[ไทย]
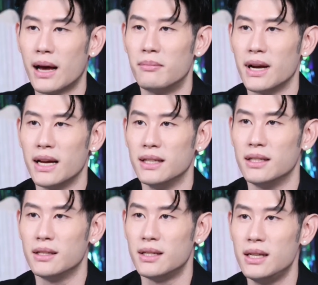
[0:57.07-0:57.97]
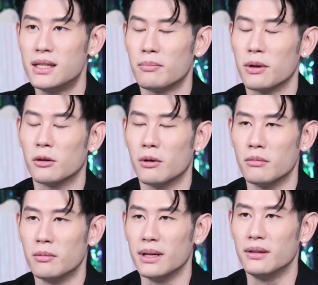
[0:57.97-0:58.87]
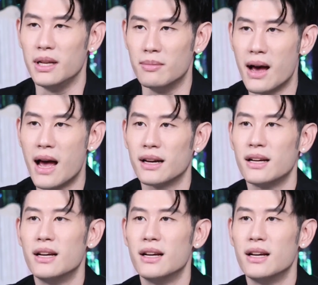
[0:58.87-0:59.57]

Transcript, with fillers: ทำอะไรที่จะประสบความสำเร็จดีมาก